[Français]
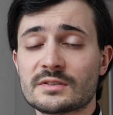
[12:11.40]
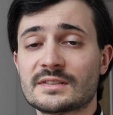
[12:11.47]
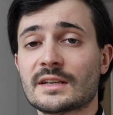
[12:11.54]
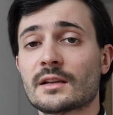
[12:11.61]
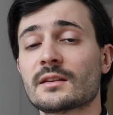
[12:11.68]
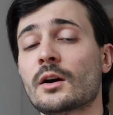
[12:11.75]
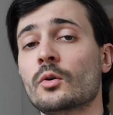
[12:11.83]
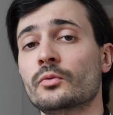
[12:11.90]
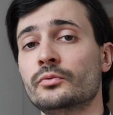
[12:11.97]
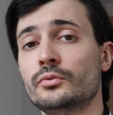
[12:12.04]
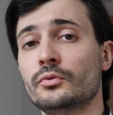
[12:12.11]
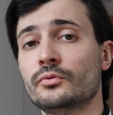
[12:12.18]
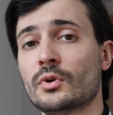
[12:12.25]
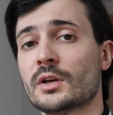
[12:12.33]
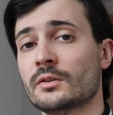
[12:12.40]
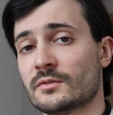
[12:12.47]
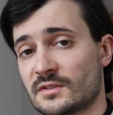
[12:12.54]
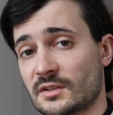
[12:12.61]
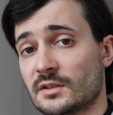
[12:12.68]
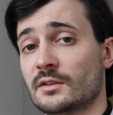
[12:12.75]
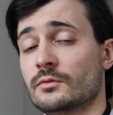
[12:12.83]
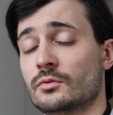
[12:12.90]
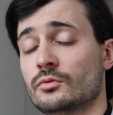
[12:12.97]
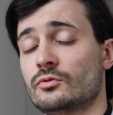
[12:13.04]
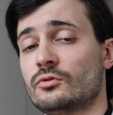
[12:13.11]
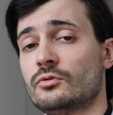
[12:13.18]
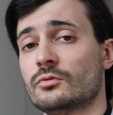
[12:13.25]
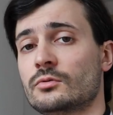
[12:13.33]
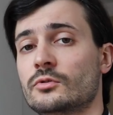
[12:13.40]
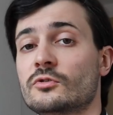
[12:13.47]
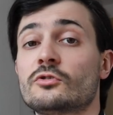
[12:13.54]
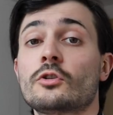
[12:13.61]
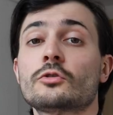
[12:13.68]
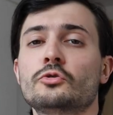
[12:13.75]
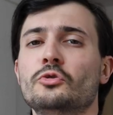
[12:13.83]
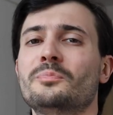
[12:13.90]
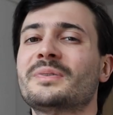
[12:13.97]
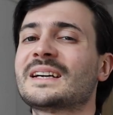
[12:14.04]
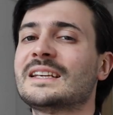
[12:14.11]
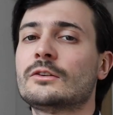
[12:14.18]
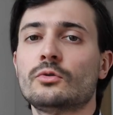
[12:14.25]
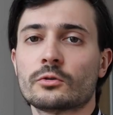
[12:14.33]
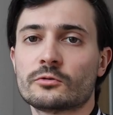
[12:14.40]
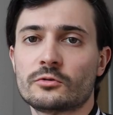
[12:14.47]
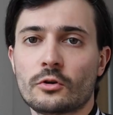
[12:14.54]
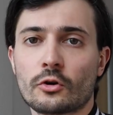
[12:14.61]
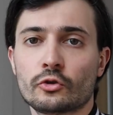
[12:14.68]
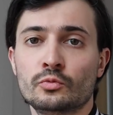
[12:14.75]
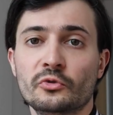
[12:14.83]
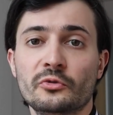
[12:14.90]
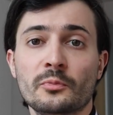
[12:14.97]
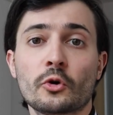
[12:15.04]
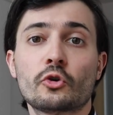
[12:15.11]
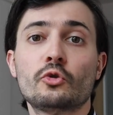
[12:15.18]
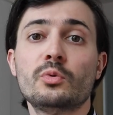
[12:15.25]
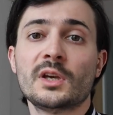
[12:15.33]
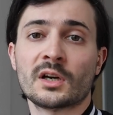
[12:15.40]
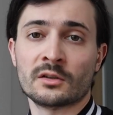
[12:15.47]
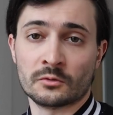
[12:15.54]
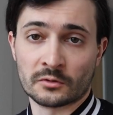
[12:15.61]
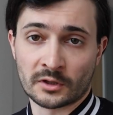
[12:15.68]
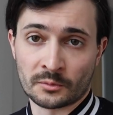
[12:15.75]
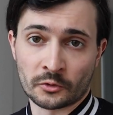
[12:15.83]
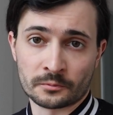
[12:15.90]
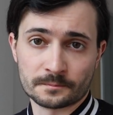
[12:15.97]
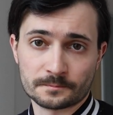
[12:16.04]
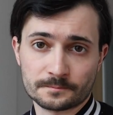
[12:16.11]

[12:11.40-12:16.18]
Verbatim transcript: certains ont voulu voir dans cette évolution une sorte de précurseur du mouvement queer notamment.